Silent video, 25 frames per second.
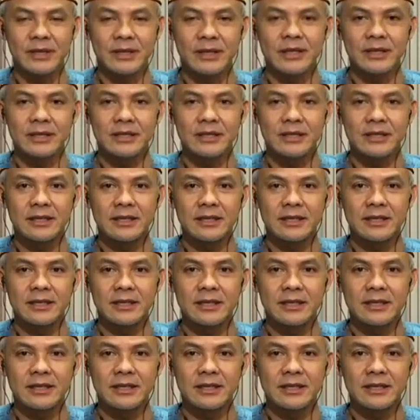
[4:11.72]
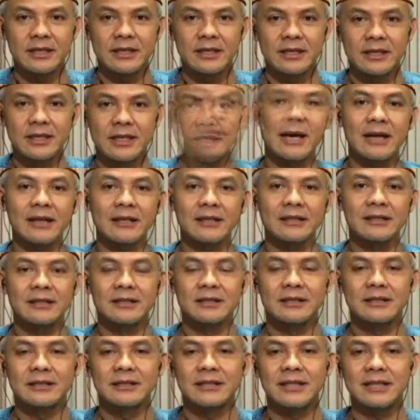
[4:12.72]
Yang berikutnya juga
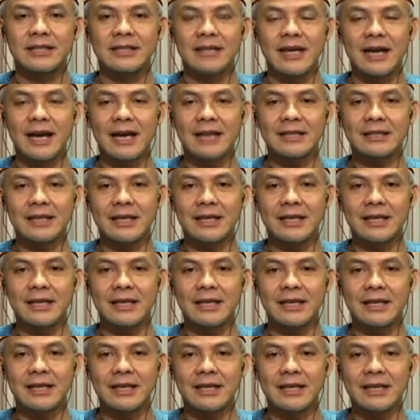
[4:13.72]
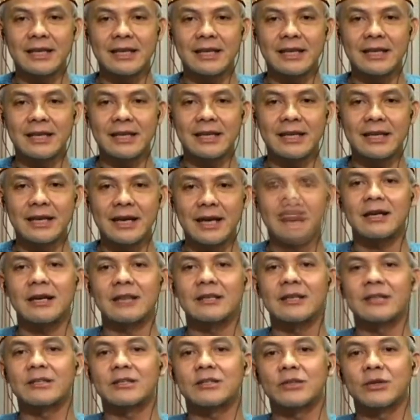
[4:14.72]
di tengah-tengah
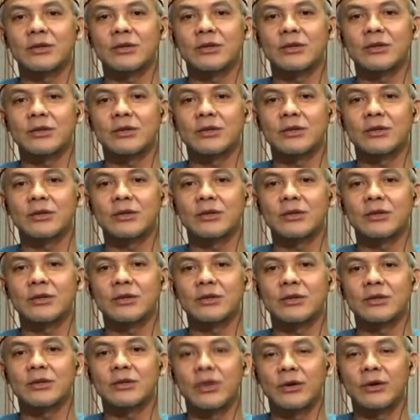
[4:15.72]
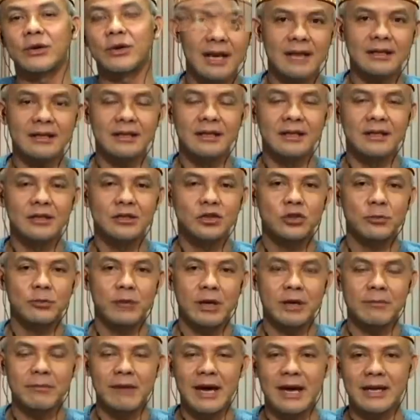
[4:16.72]
biasanya sore atau siang
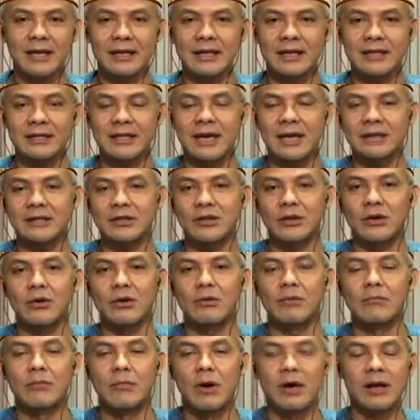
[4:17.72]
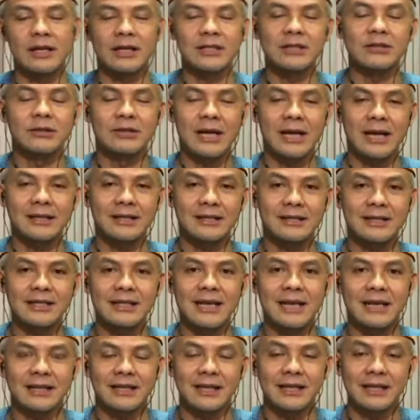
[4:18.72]
supermarket atau mall itu
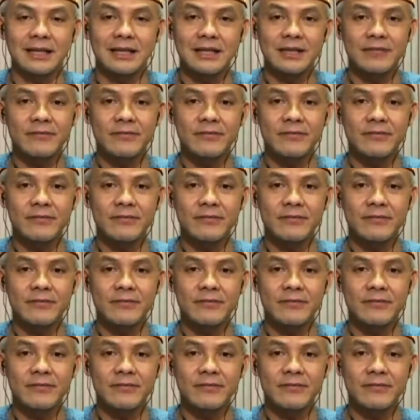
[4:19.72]
didatangi,